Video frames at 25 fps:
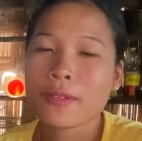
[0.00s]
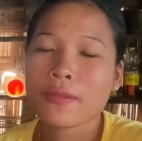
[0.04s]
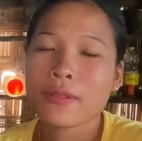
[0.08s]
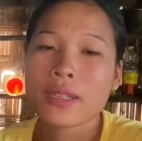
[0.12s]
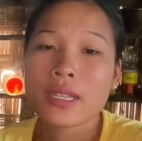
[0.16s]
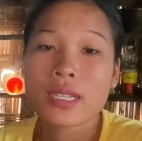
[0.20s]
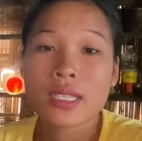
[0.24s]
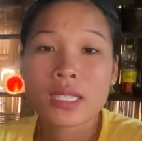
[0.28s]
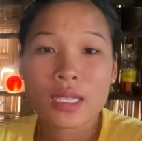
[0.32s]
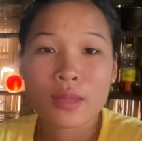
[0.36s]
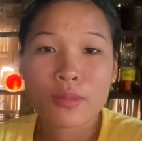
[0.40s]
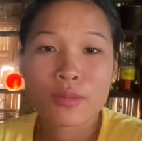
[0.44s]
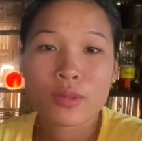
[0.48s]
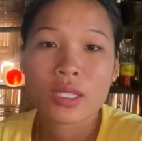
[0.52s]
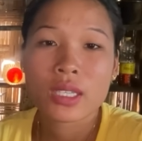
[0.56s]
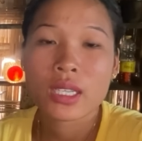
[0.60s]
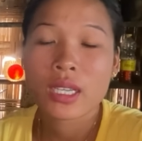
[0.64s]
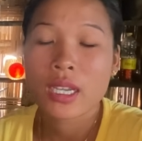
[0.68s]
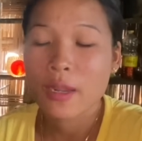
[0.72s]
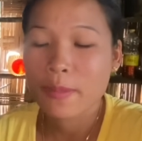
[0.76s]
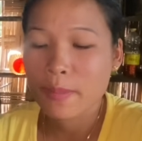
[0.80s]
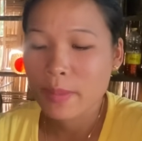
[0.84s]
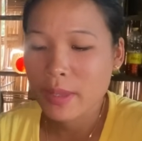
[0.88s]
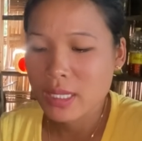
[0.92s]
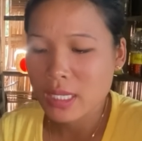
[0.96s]
फिर से मुझे
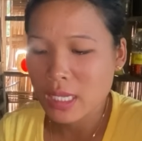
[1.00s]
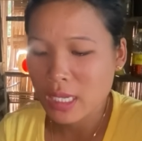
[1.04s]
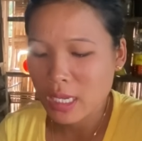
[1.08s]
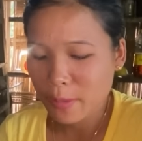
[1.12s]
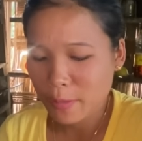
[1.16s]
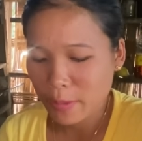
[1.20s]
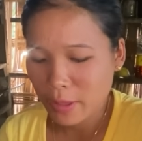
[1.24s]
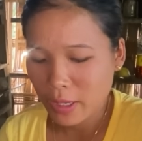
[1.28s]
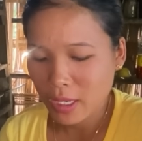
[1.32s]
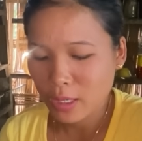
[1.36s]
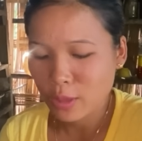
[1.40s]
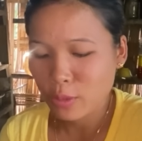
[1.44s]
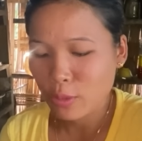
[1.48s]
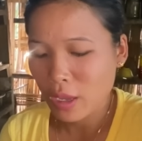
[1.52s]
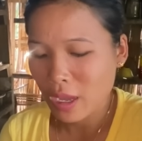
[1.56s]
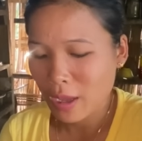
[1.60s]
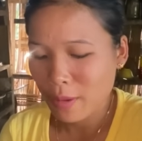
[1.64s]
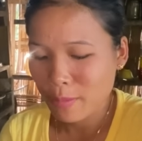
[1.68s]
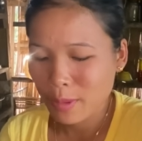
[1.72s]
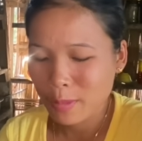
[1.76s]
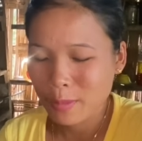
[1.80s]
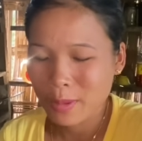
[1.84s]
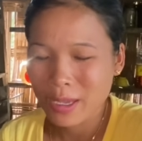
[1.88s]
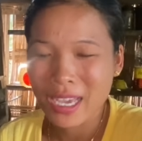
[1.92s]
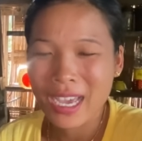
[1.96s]
घर पे जाना पड़ा तो
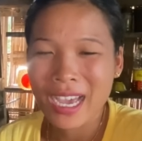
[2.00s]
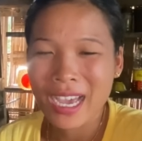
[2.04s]
अभी भी